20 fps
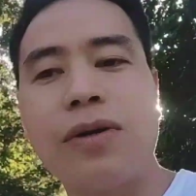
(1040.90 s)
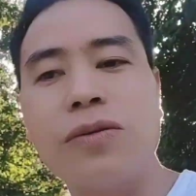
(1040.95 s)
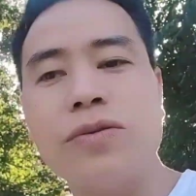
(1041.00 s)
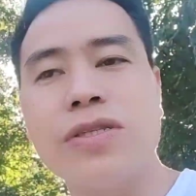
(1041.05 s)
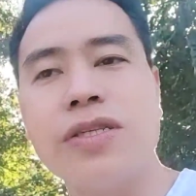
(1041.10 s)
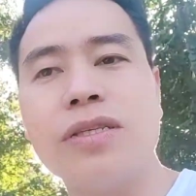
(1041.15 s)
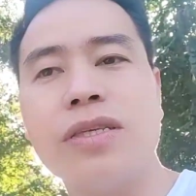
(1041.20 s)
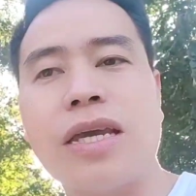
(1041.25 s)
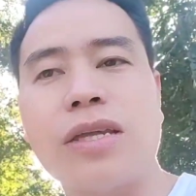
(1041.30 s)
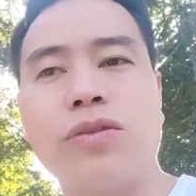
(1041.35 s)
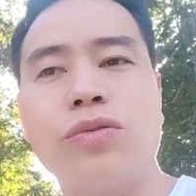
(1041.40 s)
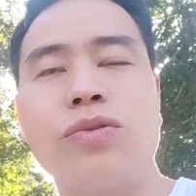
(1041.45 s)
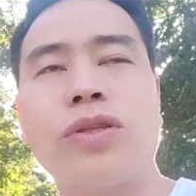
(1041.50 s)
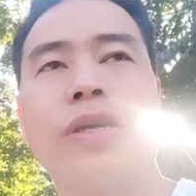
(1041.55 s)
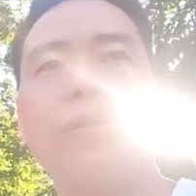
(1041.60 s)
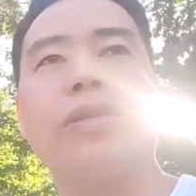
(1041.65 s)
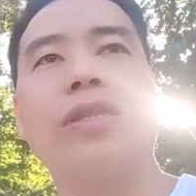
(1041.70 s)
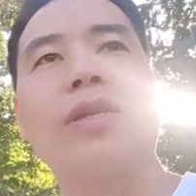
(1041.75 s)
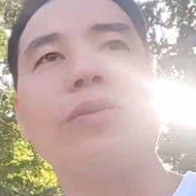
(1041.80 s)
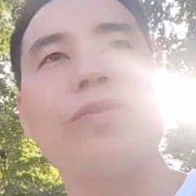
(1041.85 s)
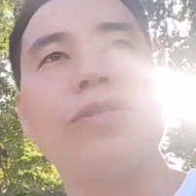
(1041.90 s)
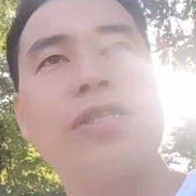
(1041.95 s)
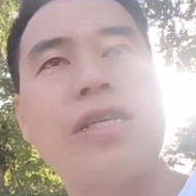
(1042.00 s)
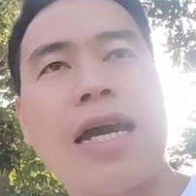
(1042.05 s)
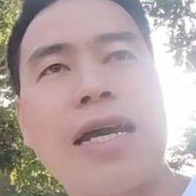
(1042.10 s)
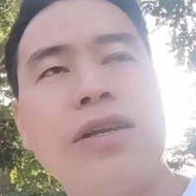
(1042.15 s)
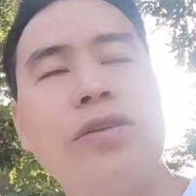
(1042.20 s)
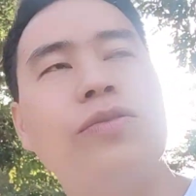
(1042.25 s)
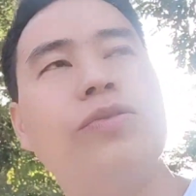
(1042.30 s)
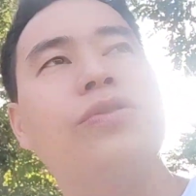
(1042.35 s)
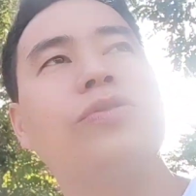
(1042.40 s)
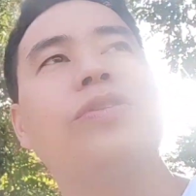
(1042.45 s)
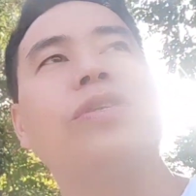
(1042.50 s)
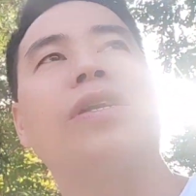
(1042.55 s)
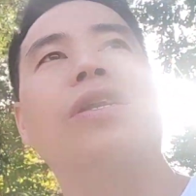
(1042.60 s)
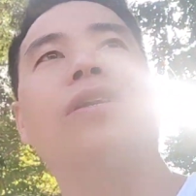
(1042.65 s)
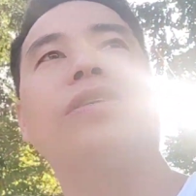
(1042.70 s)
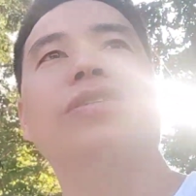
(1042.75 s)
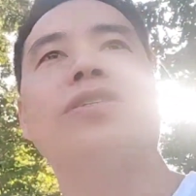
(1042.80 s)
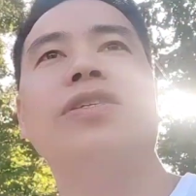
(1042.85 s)
xứ chế tuần đại tao sai lù cho
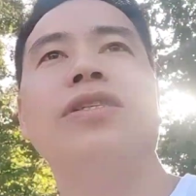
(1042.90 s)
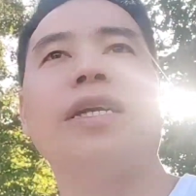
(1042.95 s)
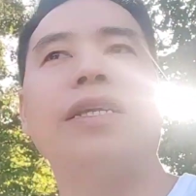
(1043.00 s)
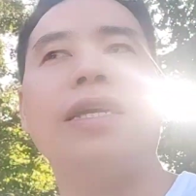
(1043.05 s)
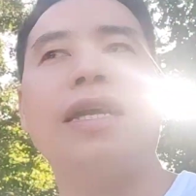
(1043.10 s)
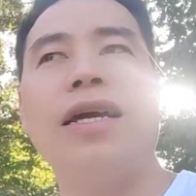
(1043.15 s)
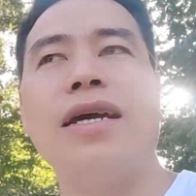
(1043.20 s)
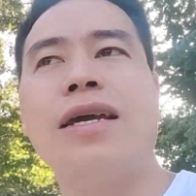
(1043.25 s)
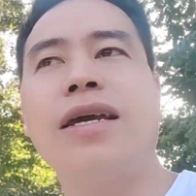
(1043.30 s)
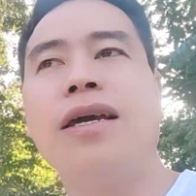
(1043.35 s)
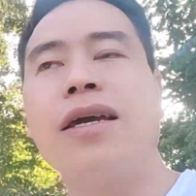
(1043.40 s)
chọn nọ chữ đại thiết,